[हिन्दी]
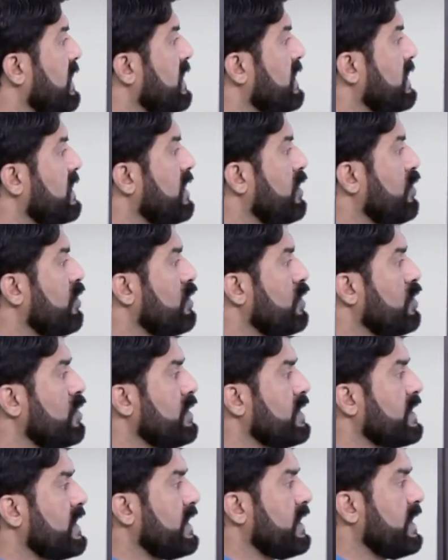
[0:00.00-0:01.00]
कि
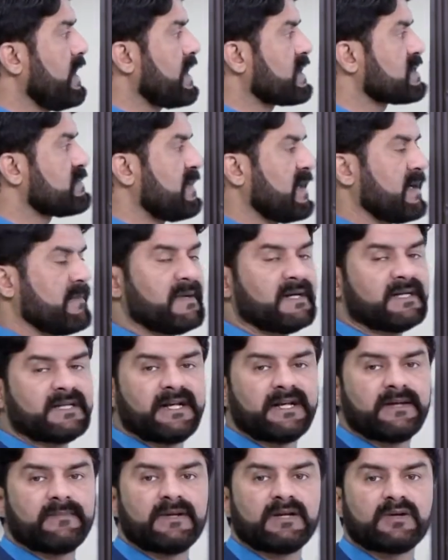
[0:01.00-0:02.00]
उन्होंने एक्सपेरिमेंट
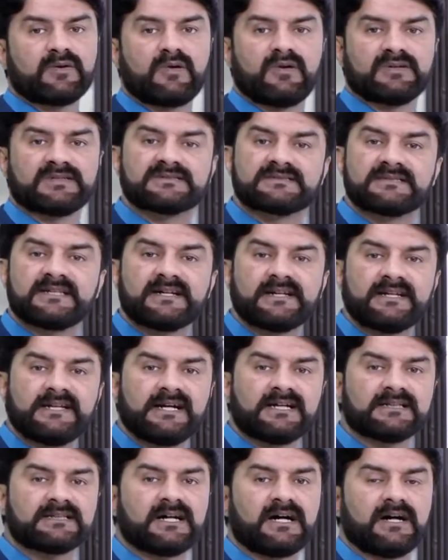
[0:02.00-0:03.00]
एनिमल कौन सा सिलेक्ट
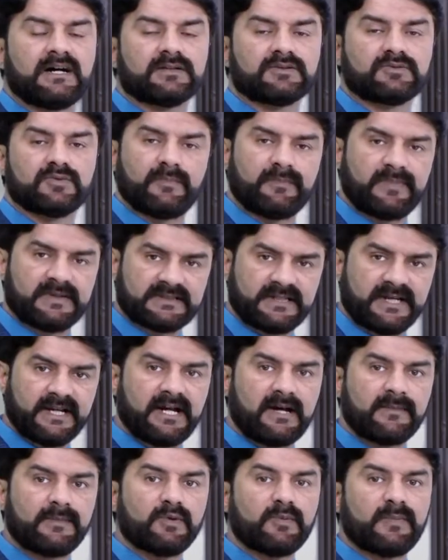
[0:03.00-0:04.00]
किया था तो पता है
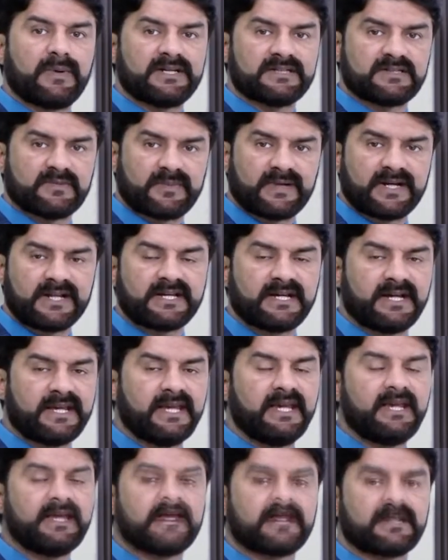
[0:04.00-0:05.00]
आप लोग पहले से पढ़ के आए
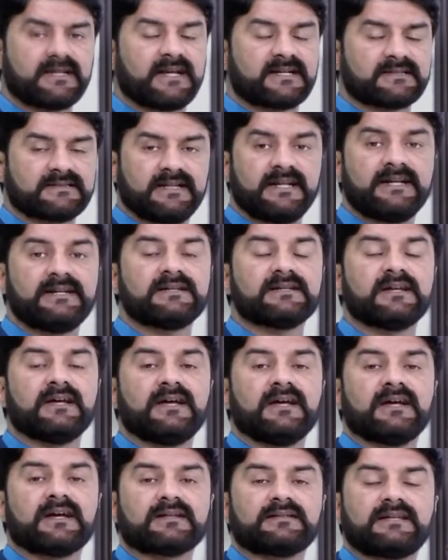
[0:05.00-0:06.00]
हैं एक्सेलेंट
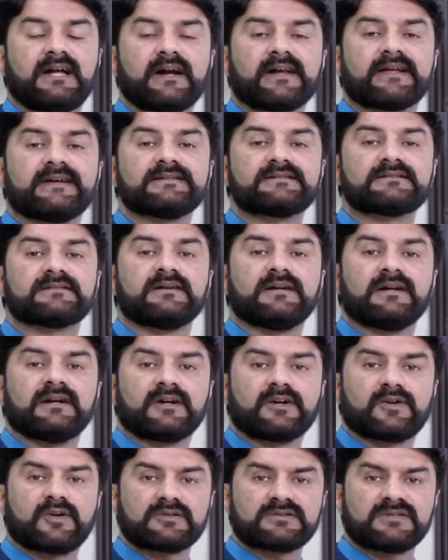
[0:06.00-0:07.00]
दैट इज
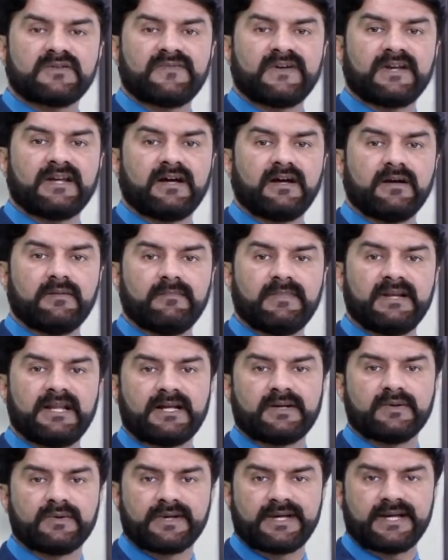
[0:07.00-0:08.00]
ड्रोसोफेला
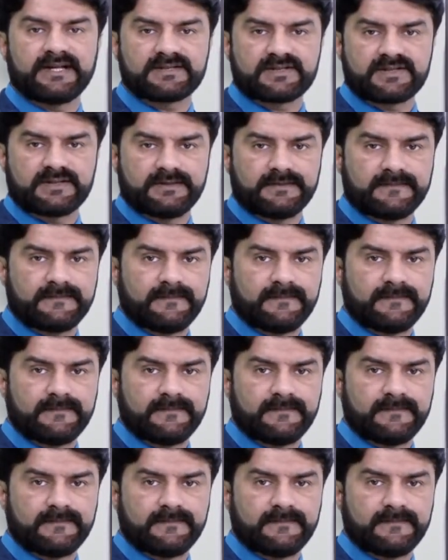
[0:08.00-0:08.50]
मिलानो गेस्टर